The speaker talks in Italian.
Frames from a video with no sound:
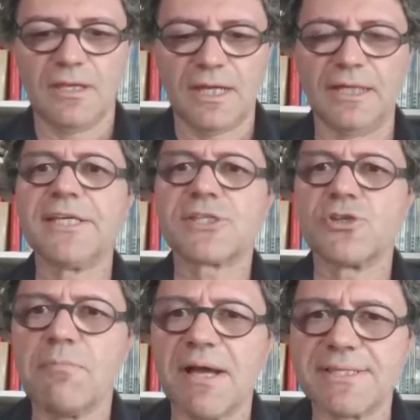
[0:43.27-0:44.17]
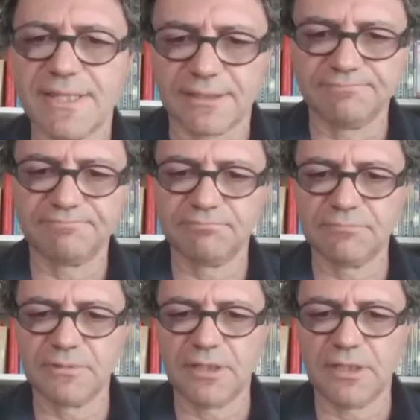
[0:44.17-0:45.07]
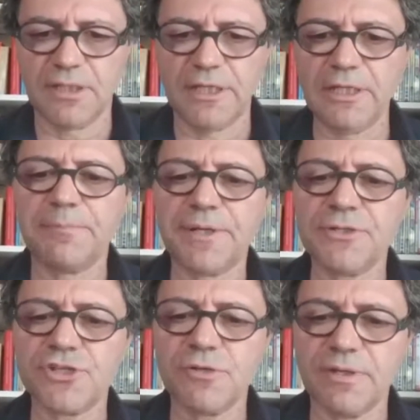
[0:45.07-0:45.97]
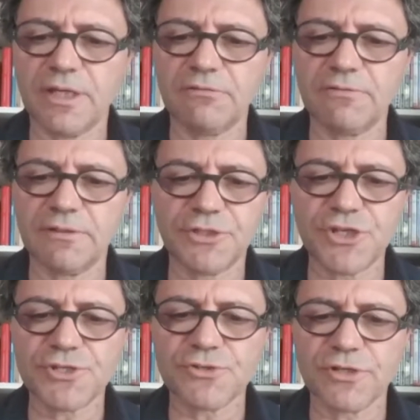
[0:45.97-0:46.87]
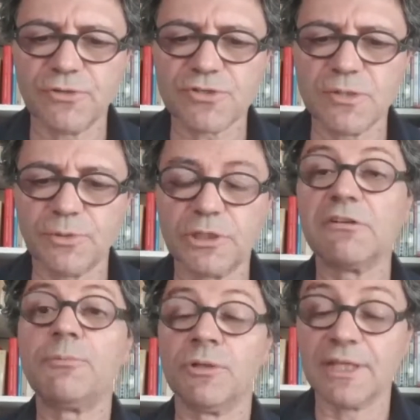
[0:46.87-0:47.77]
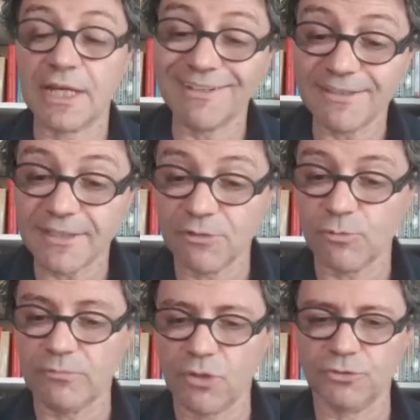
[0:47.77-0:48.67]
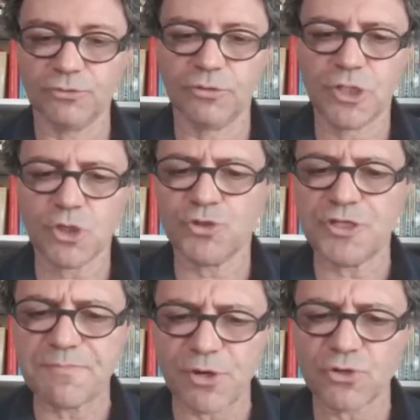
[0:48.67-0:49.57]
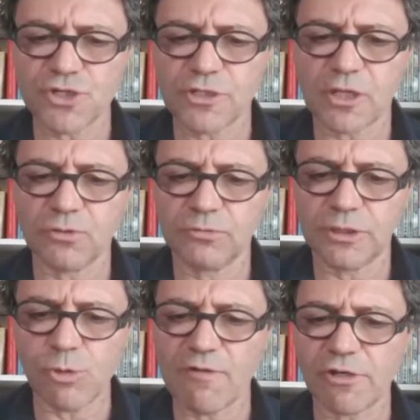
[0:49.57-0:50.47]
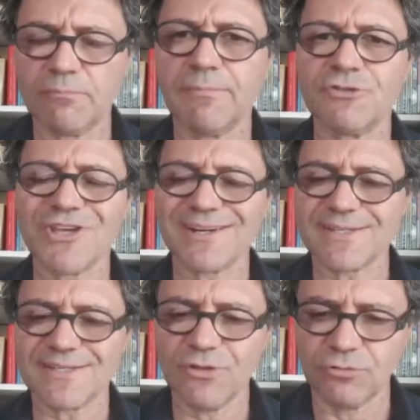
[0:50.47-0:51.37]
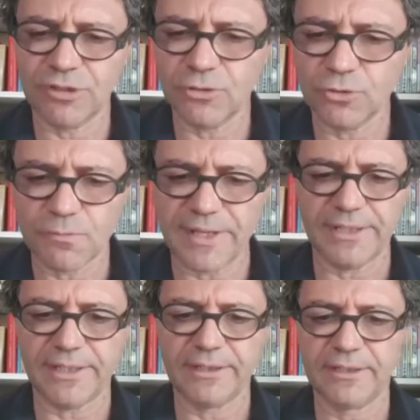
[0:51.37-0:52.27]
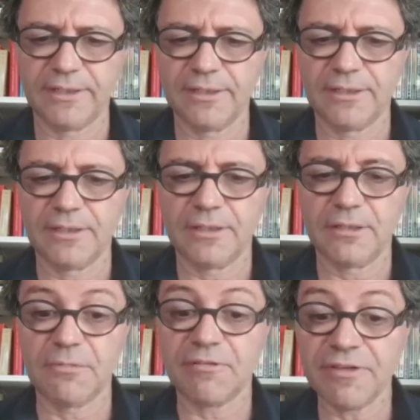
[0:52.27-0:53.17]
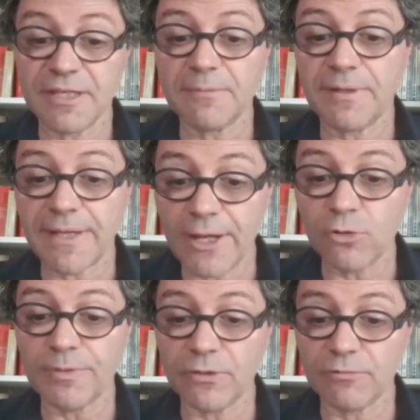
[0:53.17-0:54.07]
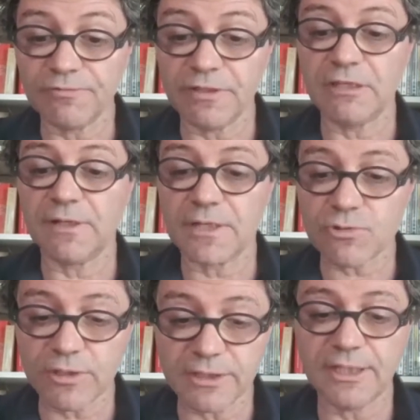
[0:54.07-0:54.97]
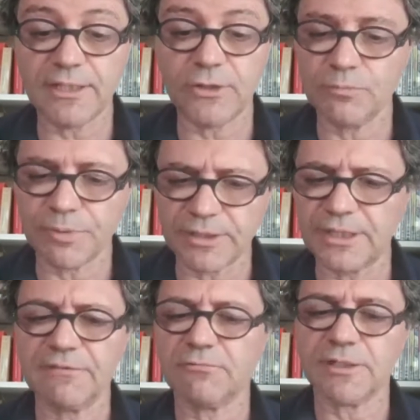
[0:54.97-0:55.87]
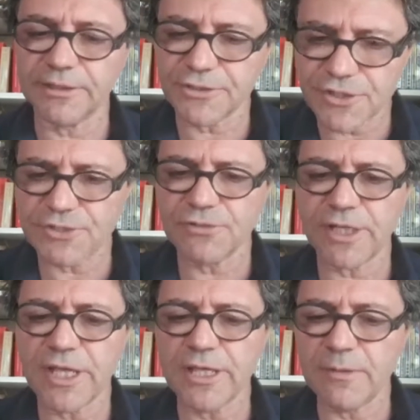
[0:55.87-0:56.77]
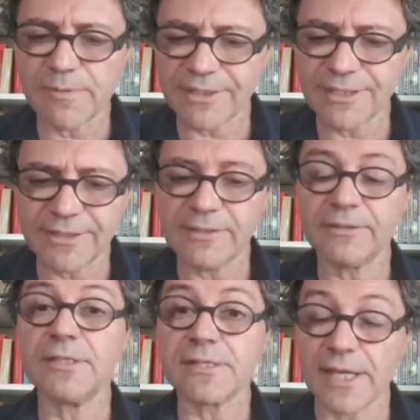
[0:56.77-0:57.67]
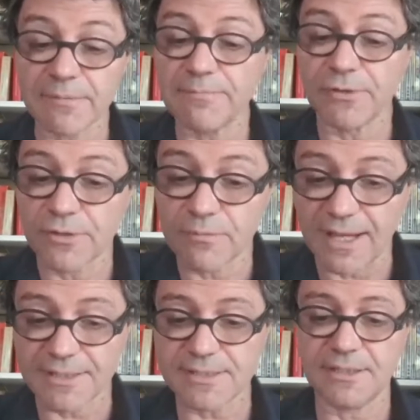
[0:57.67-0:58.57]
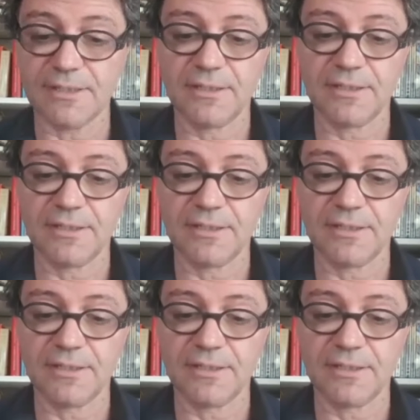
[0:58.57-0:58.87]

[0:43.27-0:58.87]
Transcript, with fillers: Adesso basta. Il principe aveva deciso che non si poteva più andare avanti in quel modo, con i proci che continuavano a mangiarsi ogni loro bene. Ma finché Penelope non finiva la sua tela e non prendeva una decisione, i pretendenti sarebbero rimasti.